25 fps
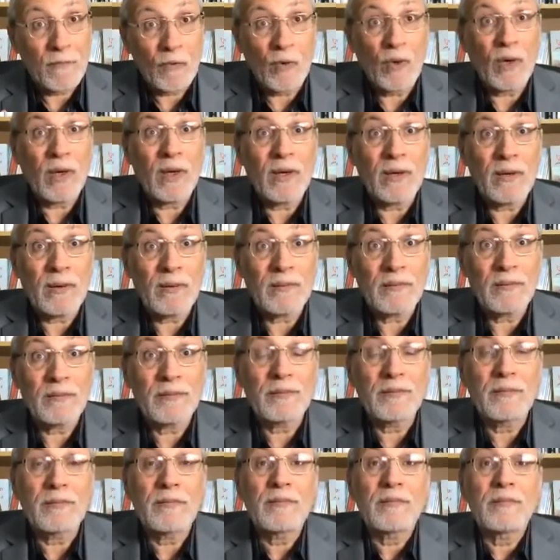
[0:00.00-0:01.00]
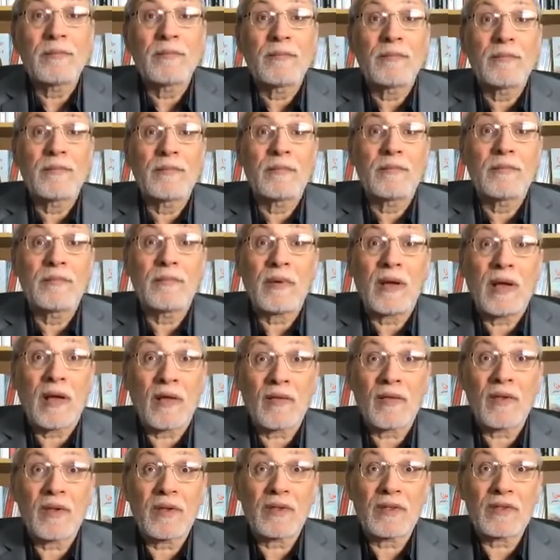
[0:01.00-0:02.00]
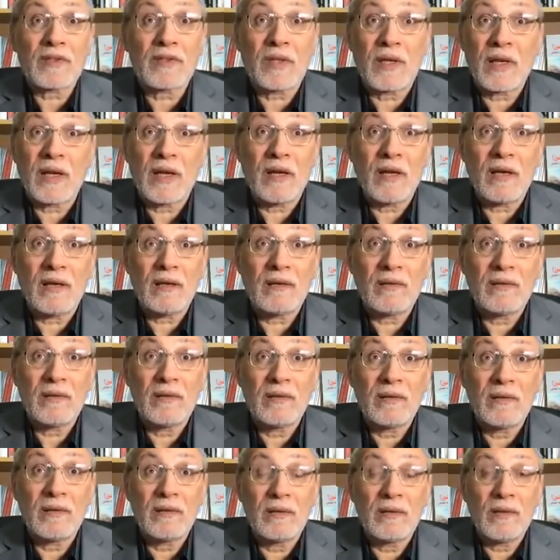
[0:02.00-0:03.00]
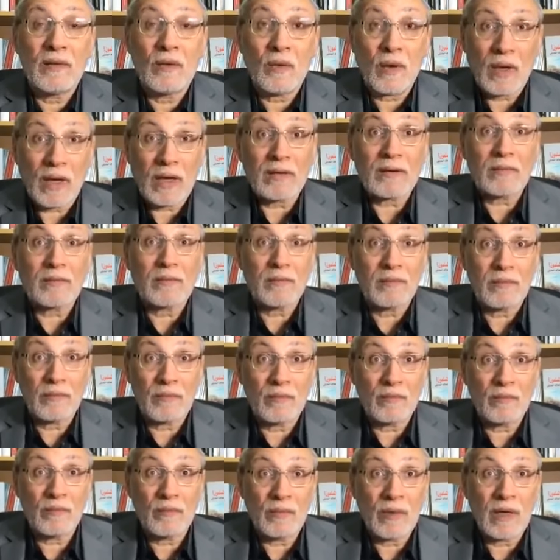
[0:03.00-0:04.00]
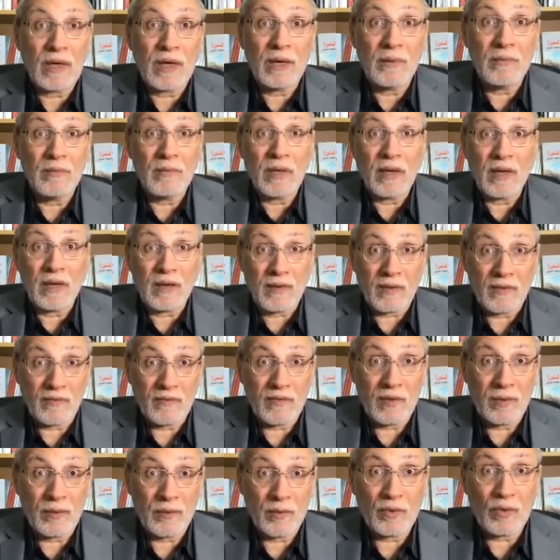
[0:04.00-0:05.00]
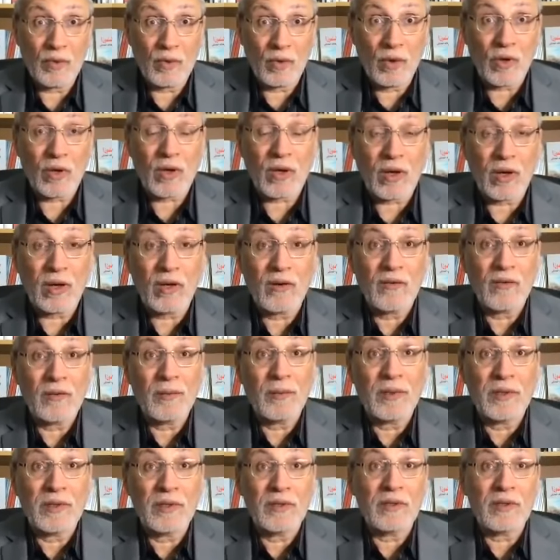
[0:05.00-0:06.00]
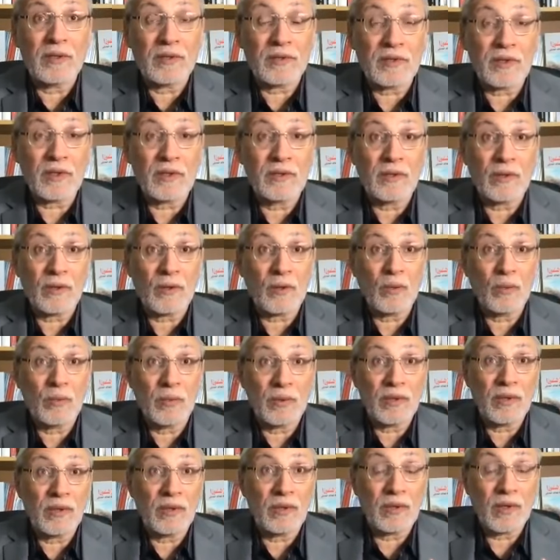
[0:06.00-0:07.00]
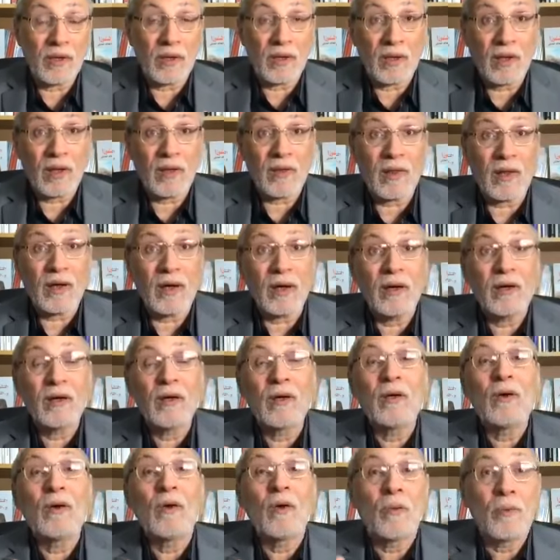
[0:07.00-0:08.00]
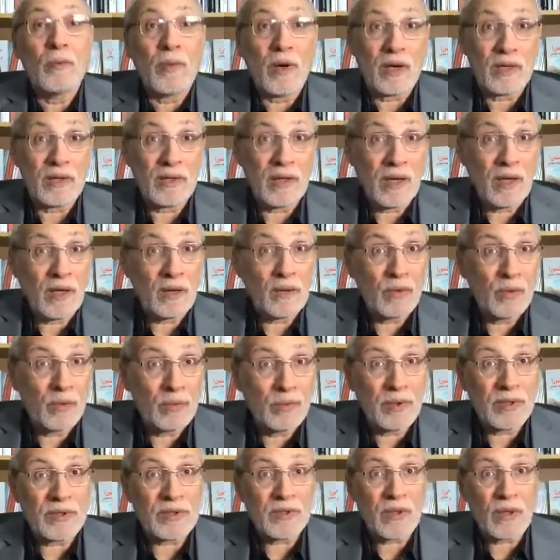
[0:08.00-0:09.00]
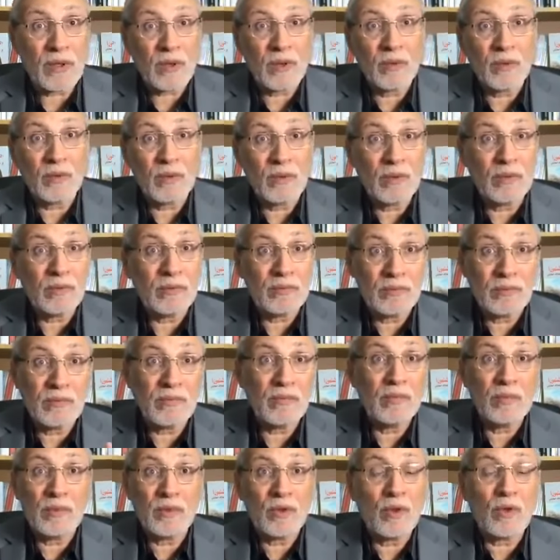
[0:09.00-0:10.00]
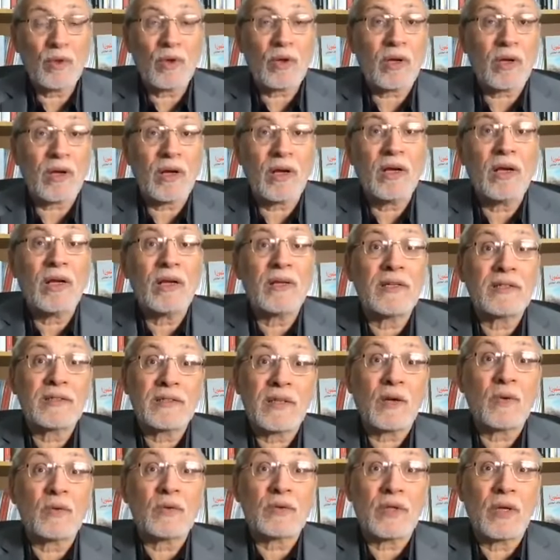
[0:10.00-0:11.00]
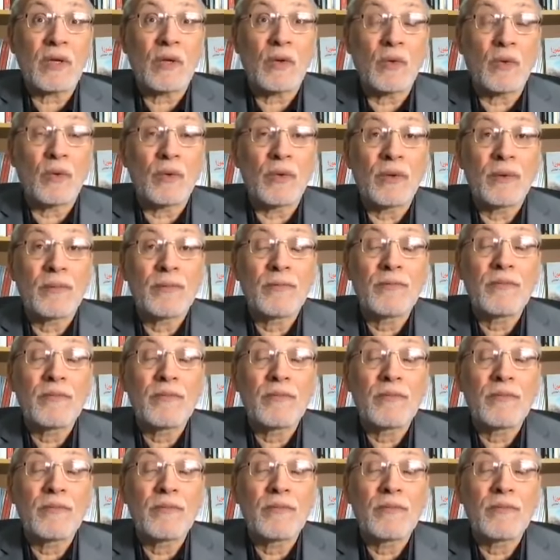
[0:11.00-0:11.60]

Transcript: وحظية الصلاة وحط أئمة أيضا في مدن أخرى في مدينة الصدر ومدينة الكذا بغداد وبصرة ومدن أخرى يعني صاروا يصلون